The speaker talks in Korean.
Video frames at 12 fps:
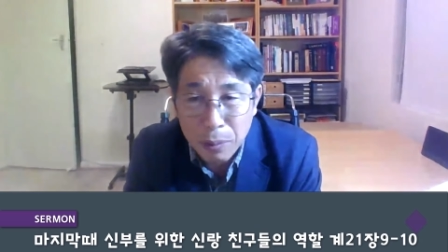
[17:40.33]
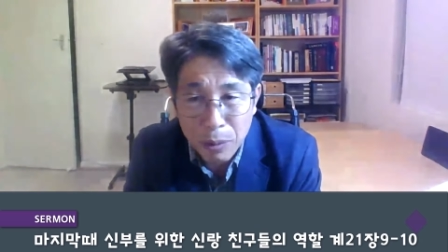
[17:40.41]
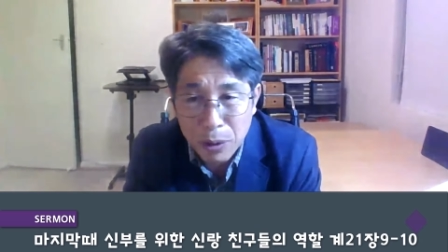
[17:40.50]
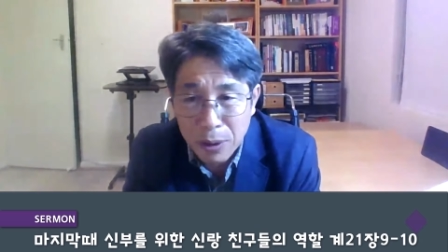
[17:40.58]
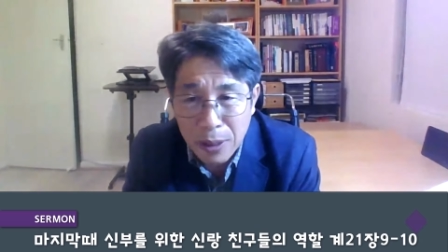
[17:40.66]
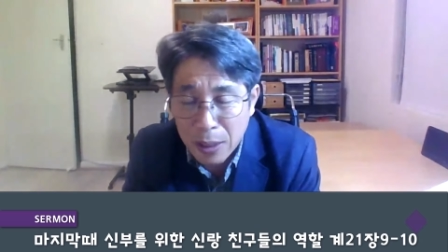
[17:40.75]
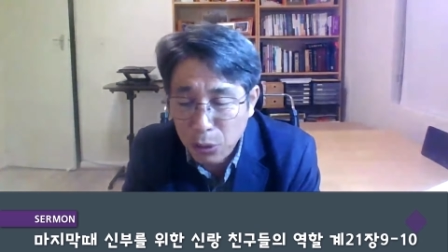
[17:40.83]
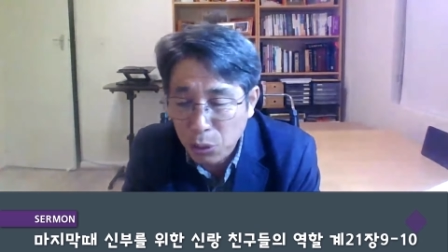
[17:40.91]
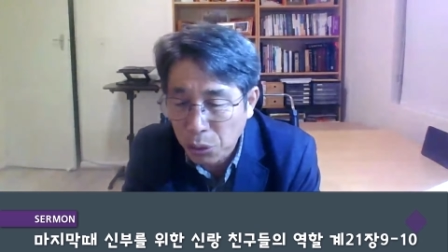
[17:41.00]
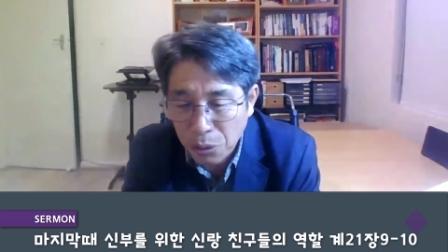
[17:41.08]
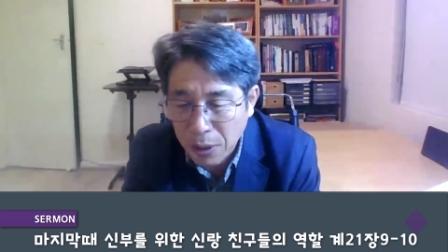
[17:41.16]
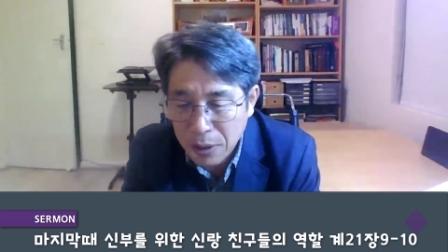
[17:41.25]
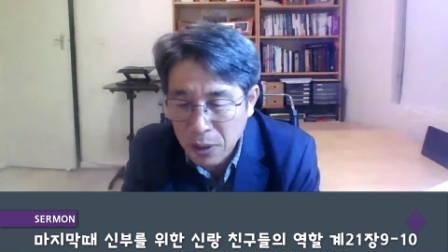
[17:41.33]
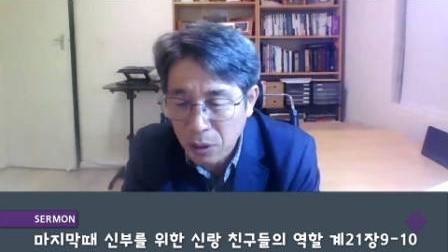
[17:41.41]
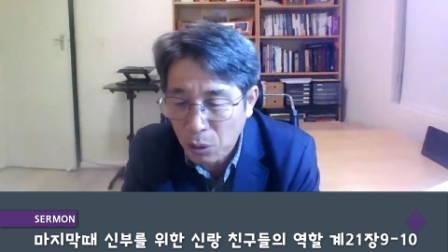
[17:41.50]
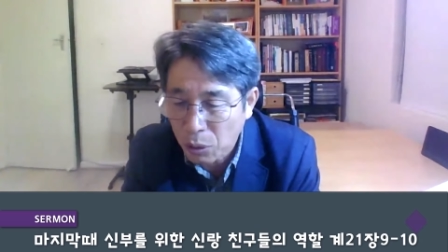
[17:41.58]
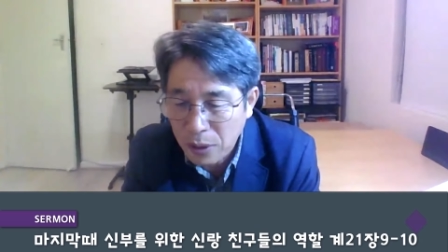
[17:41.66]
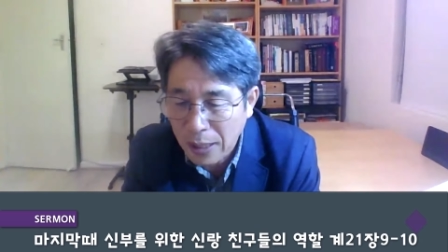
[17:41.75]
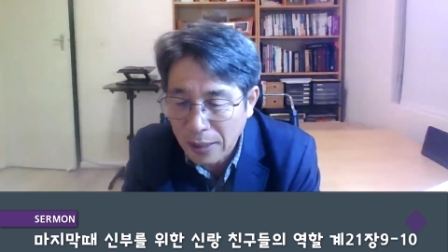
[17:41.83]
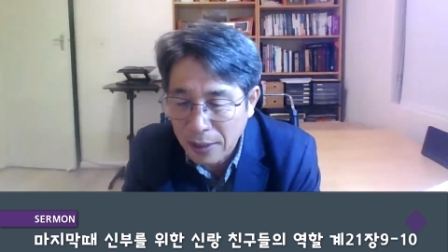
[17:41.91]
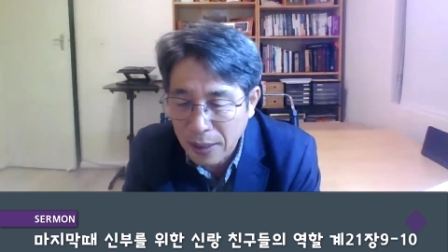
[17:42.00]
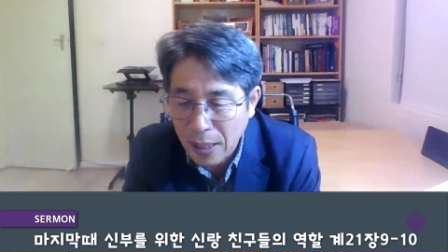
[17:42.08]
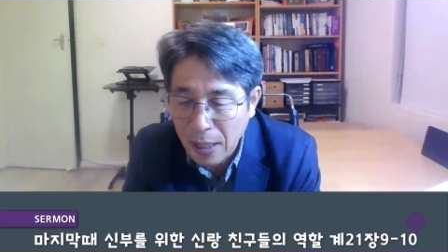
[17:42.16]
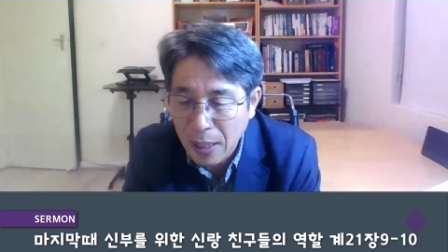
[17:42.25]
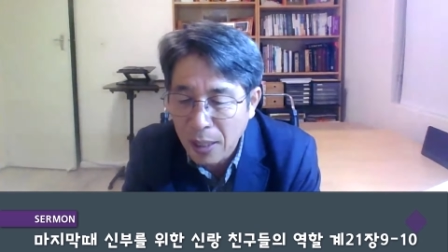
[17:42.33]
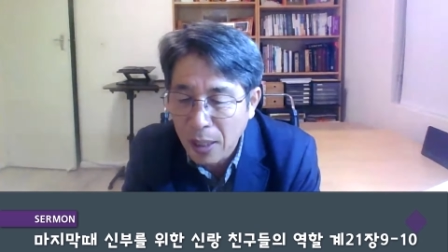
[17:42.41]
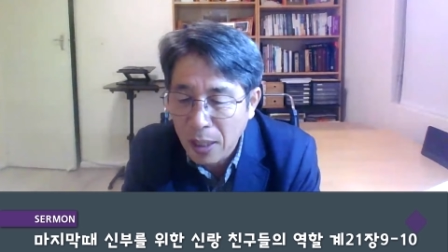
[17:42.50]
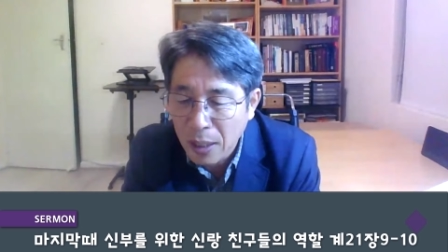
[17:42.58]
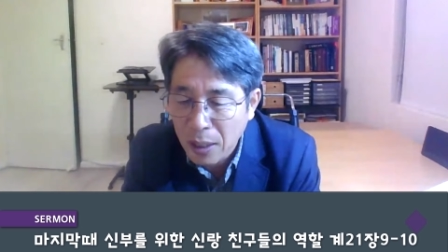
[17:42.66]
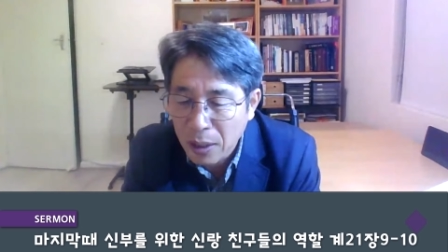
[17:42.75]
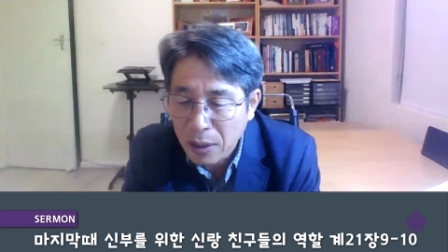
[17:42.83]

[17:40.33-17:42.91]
주님 오신 날 도둑같이는 오지 않는다.